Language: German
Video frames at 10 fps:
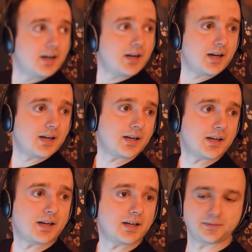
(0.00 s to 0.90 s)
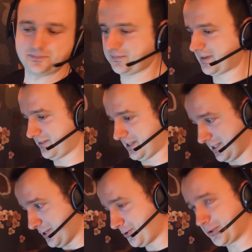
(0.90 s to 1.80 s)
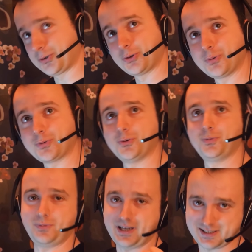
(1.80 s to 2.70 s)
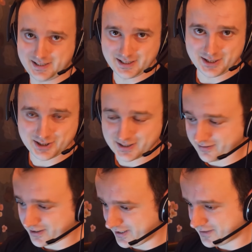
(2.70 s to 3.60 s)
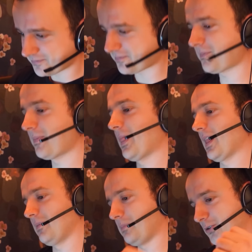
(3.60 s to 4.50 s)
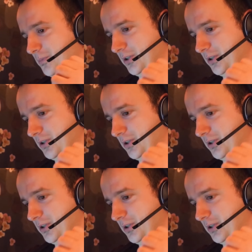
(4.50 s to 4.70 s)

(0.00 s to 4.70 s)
Ah. Eine junge Frau war dran. Ich habe angefangen, mit ihr zu sprechen.